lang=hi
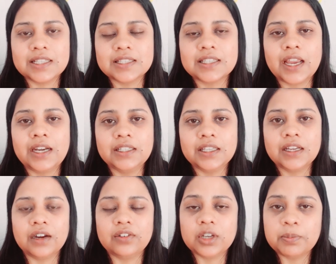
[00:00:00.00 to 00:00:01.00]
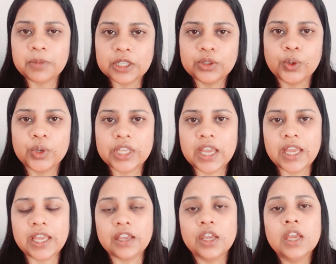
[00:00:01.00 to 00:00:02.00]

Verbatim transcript: इनसाइड द कंट्री बंद हो गया है